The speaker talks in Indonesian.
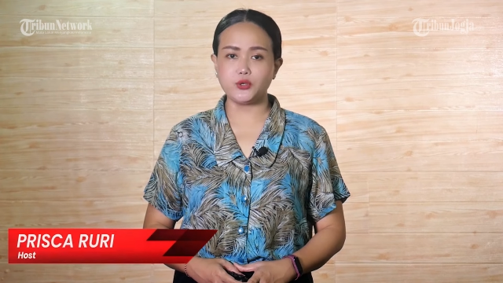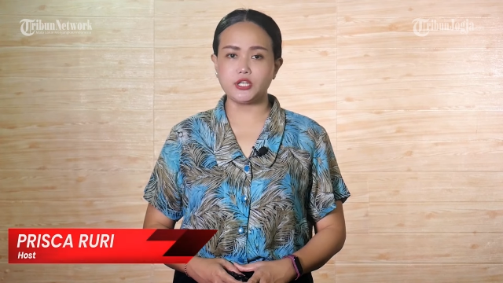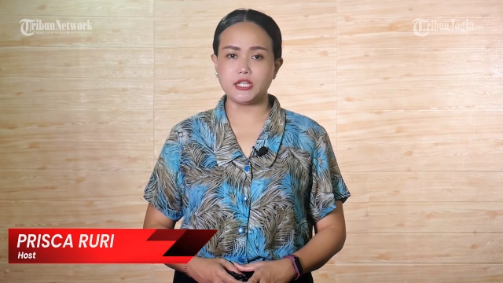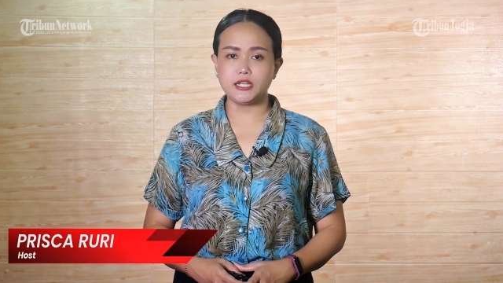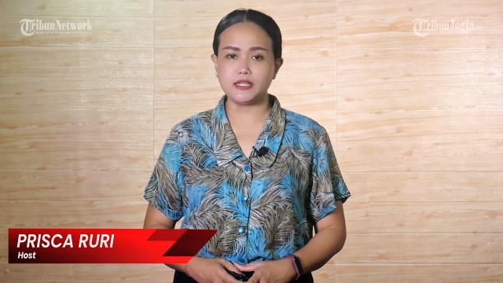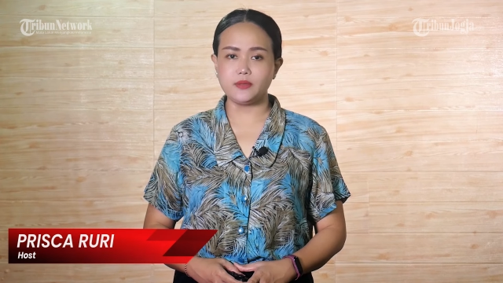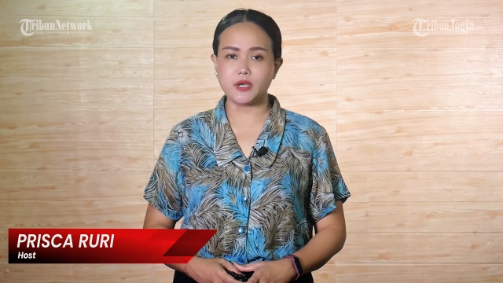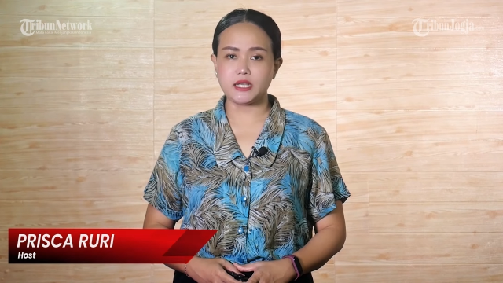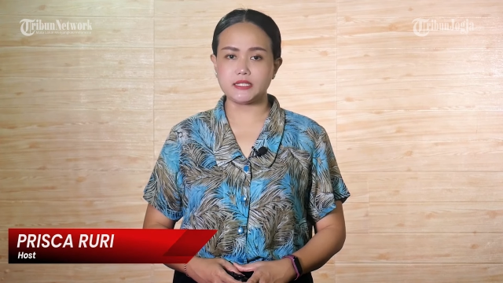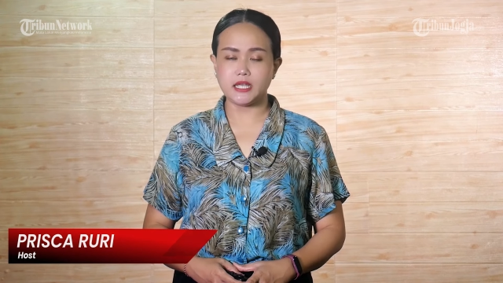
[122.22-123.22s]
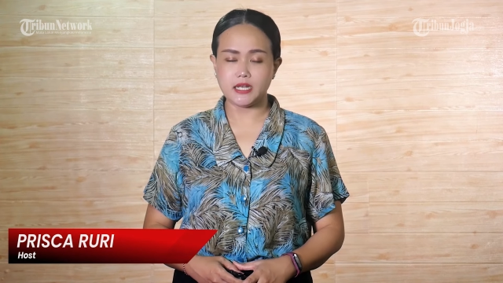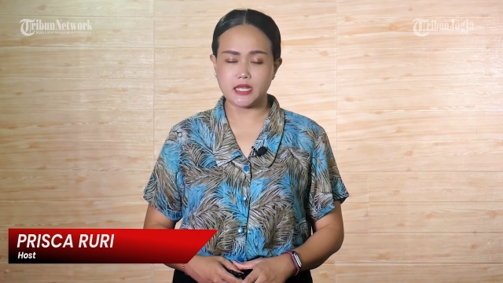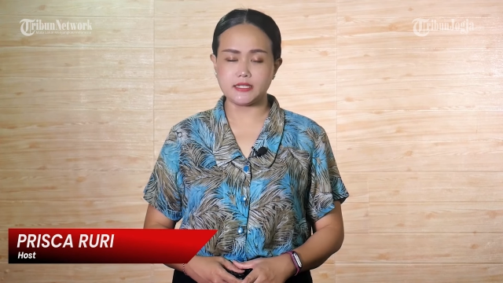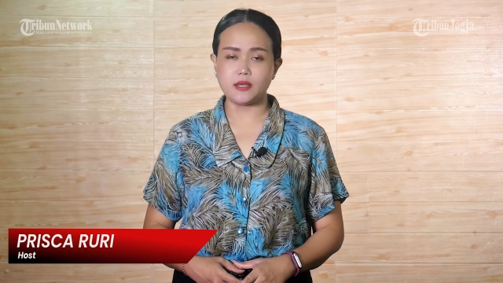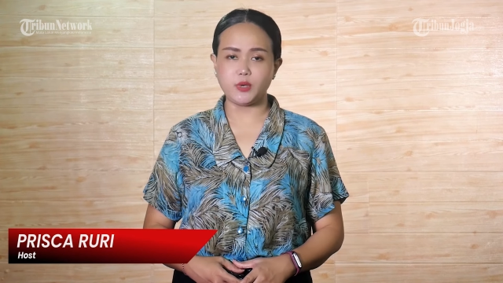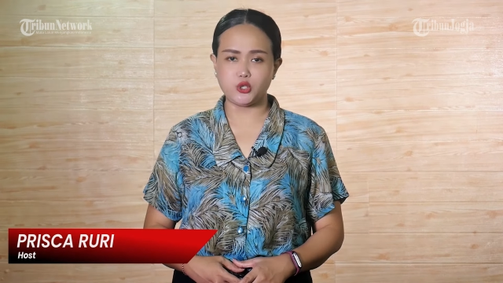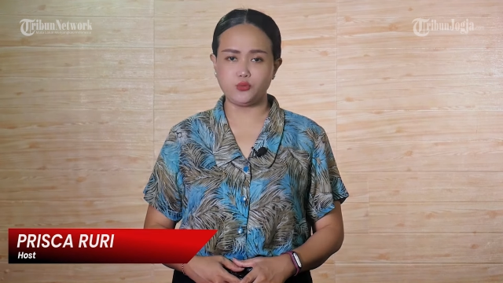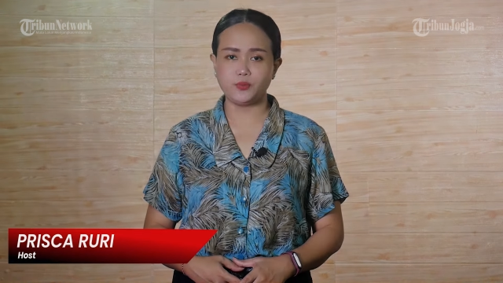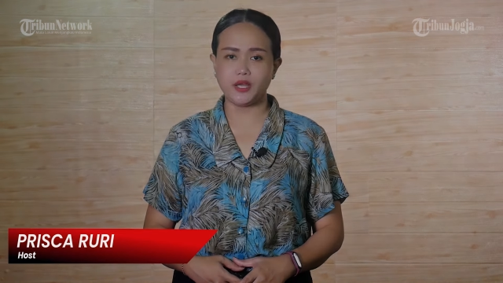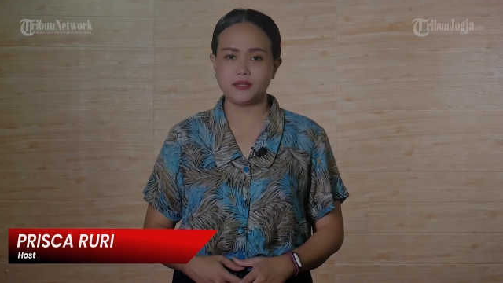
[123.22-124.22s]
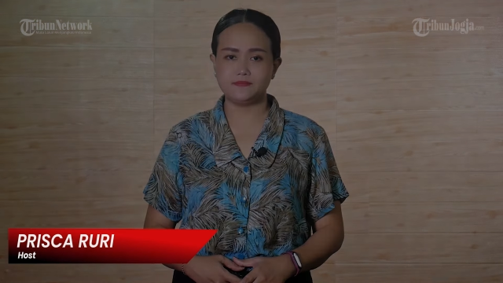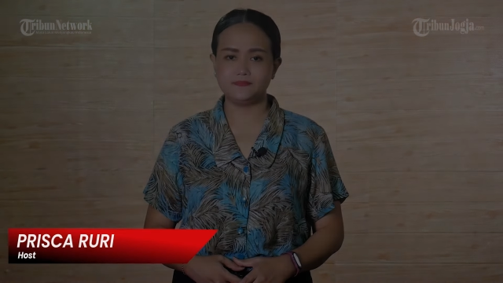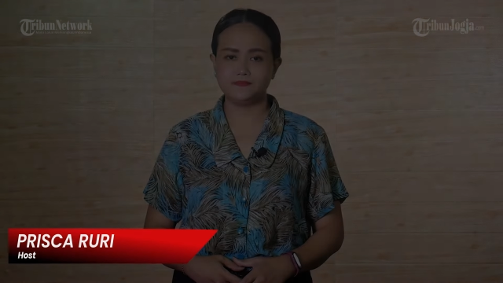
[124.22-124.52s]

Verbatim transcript: undur diri. Terima kasih dan sampai jumpa.